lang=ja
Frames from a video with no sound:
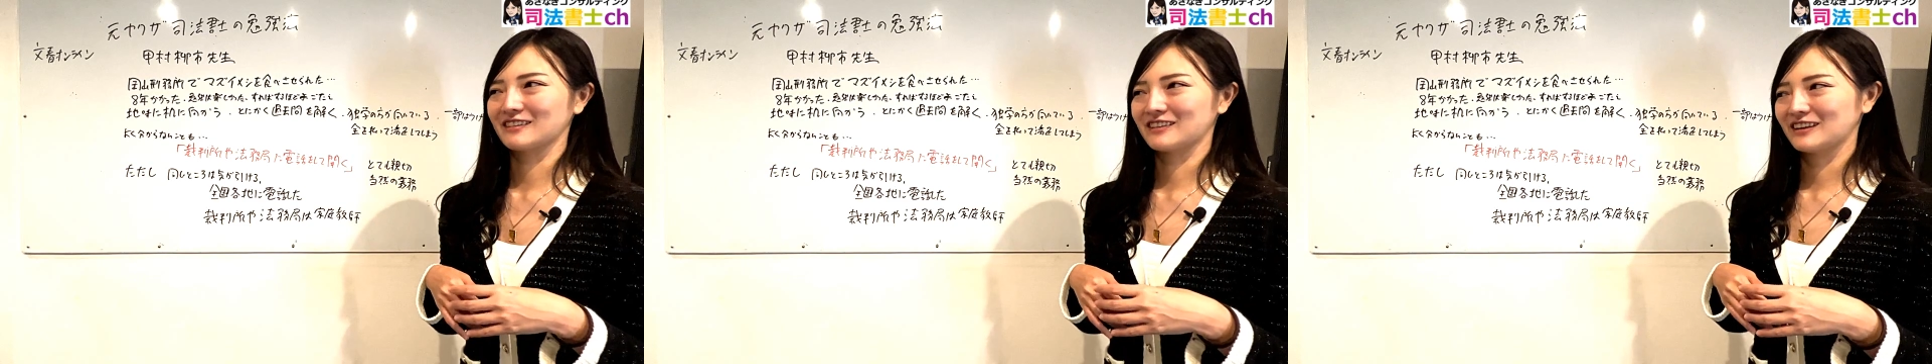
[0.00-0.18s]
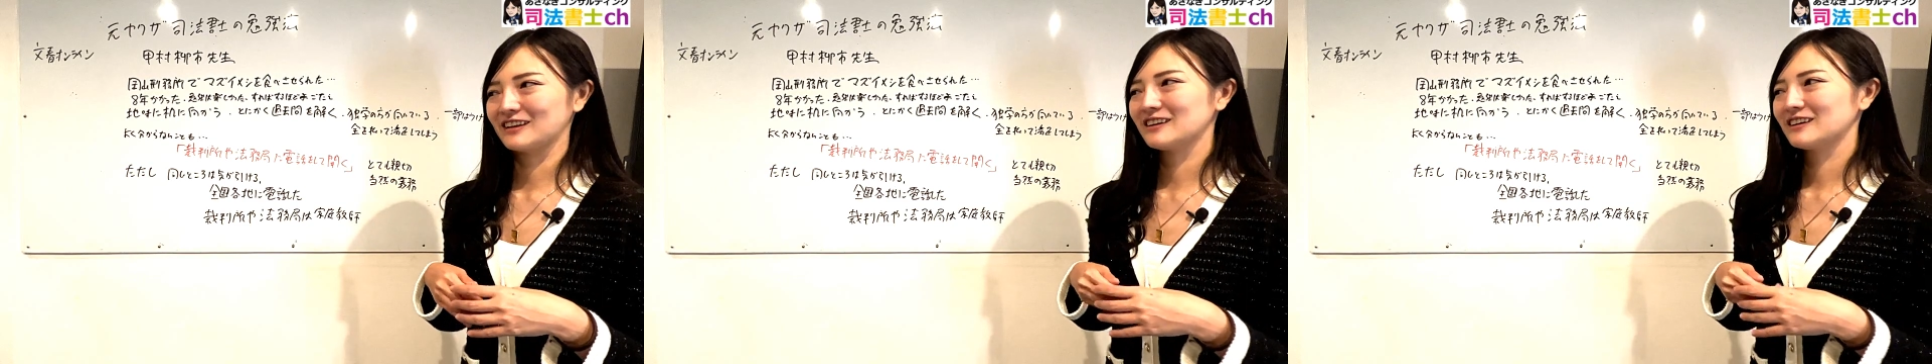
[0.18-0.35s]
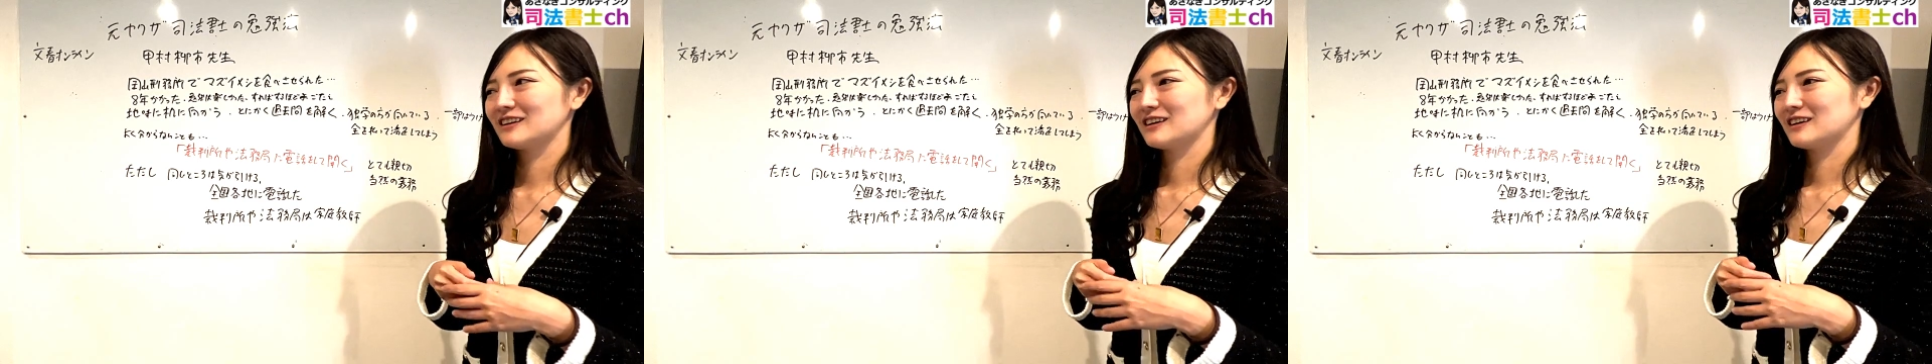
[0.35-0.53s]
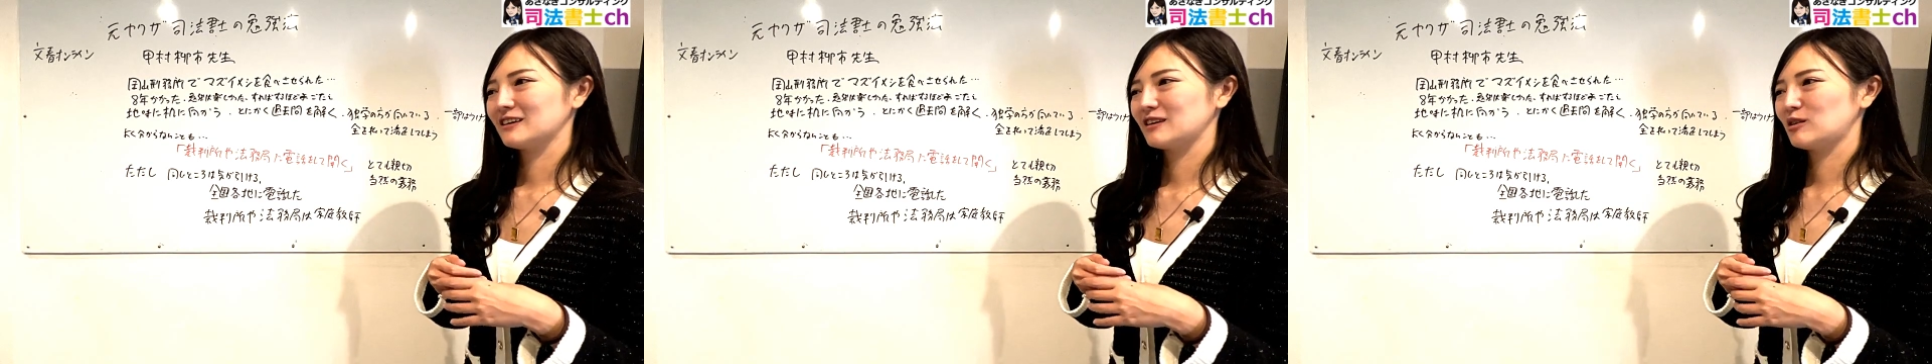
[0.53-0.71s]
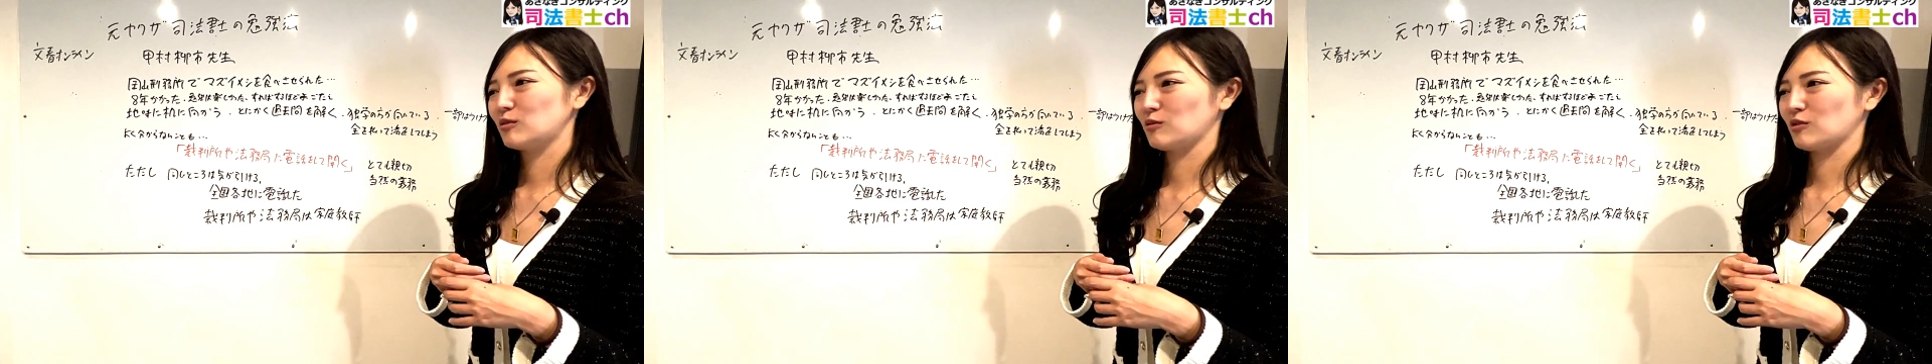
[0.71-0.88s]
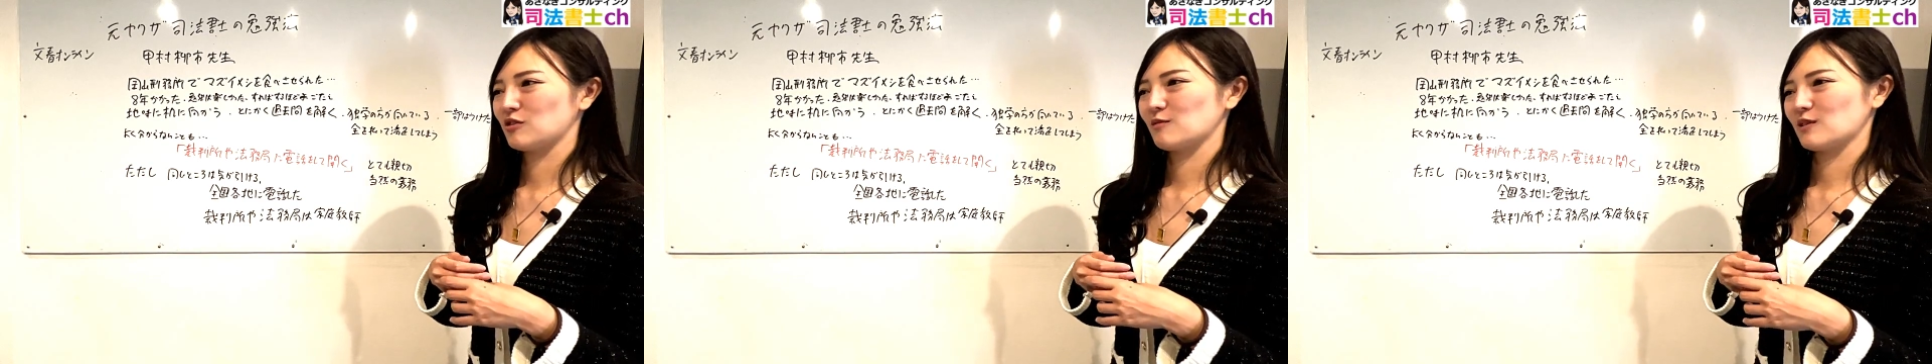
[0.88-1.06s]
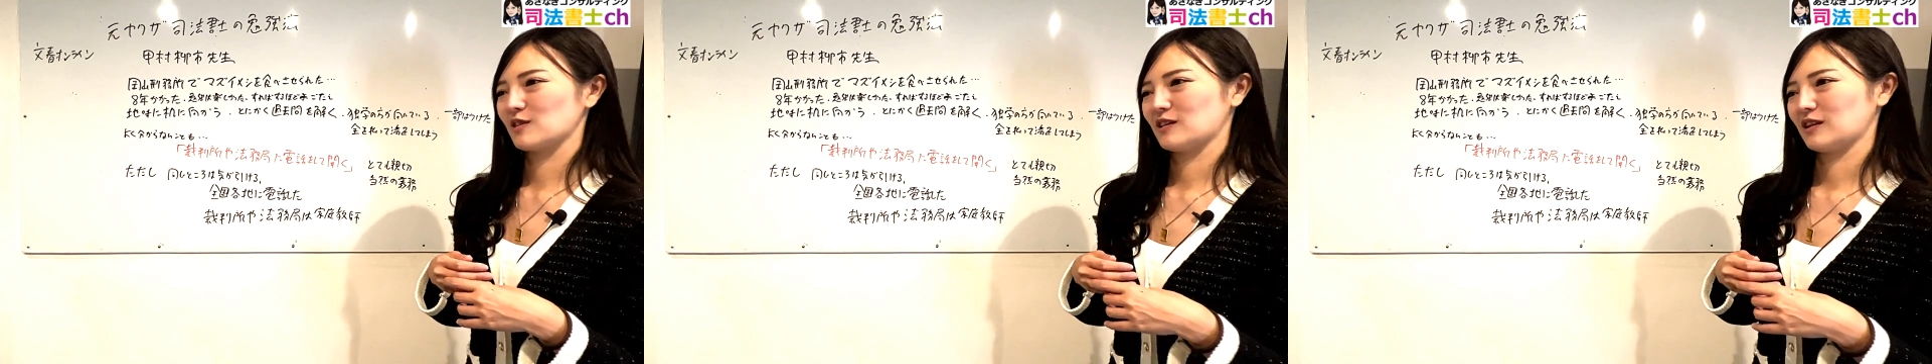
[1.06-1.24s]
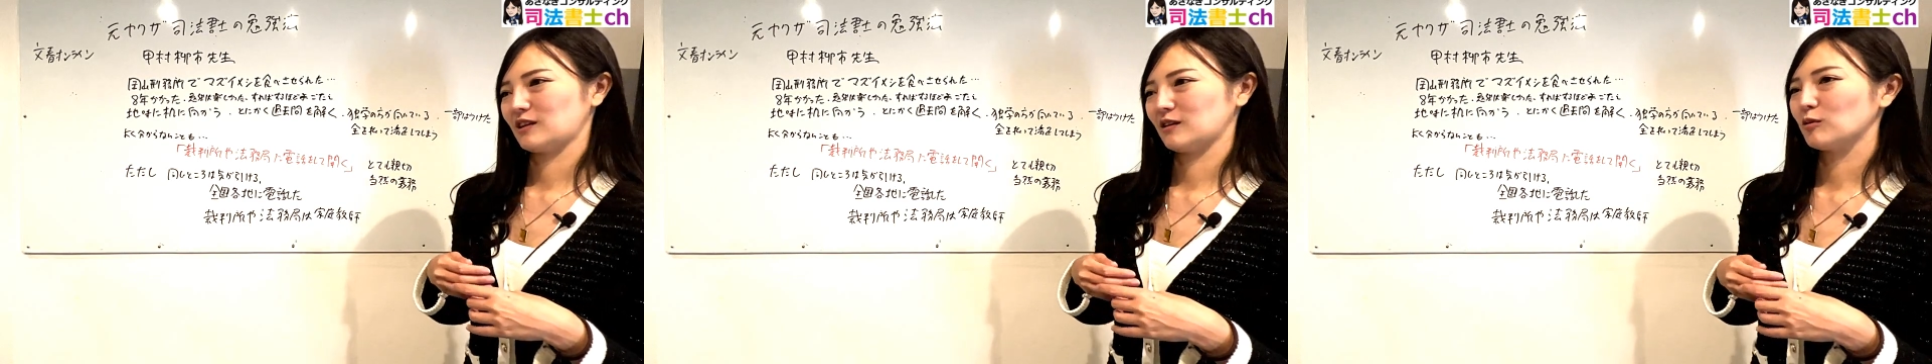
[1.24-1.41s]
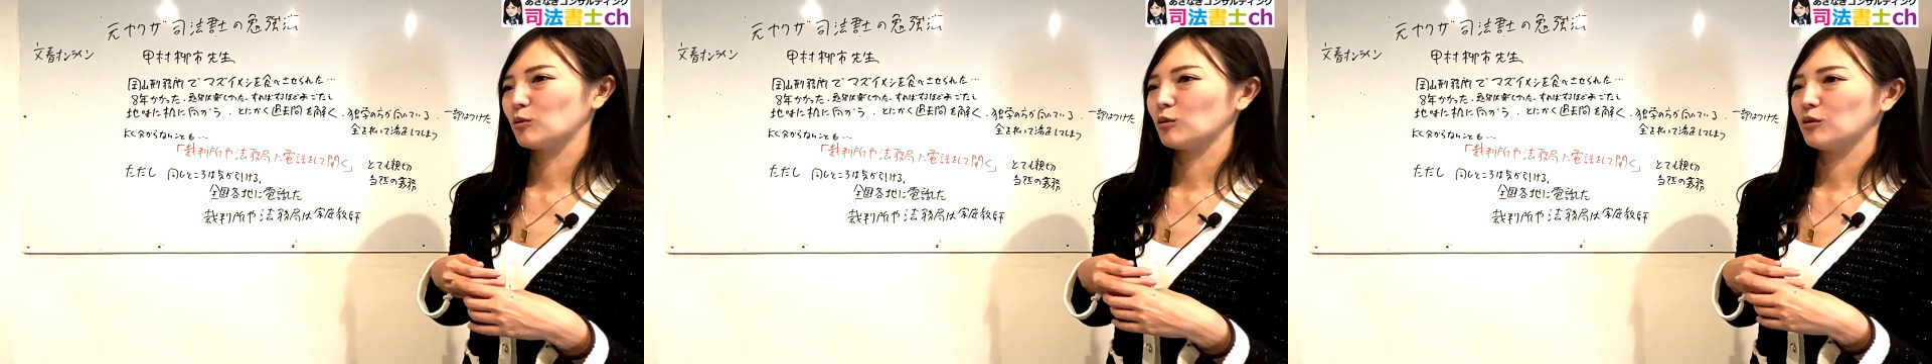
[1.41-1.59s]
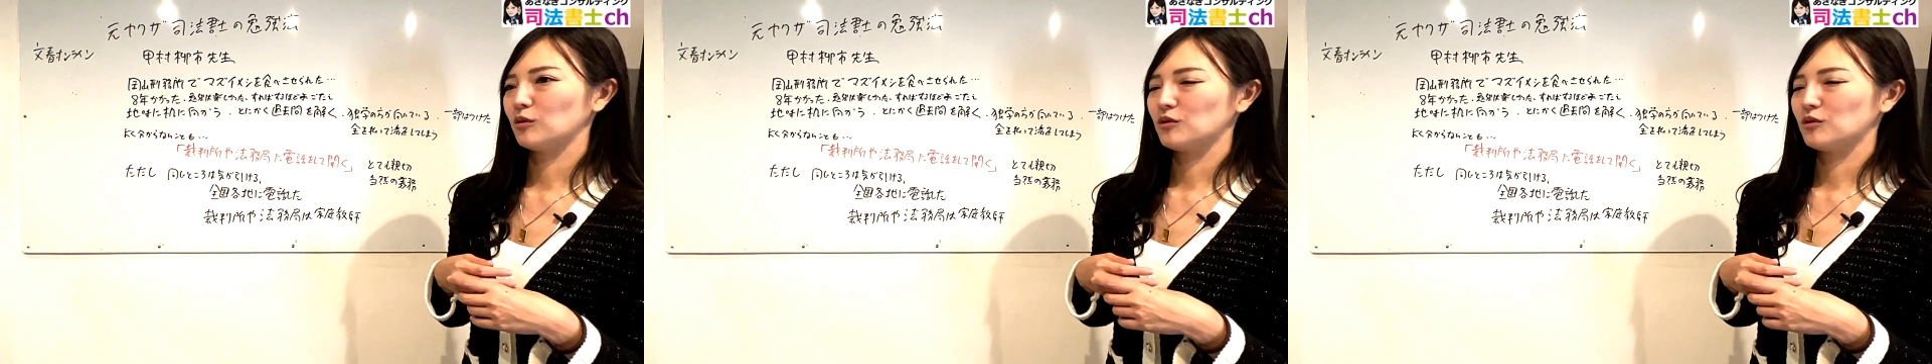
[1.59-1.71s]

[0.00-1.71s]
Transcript: て苦労しましたけど、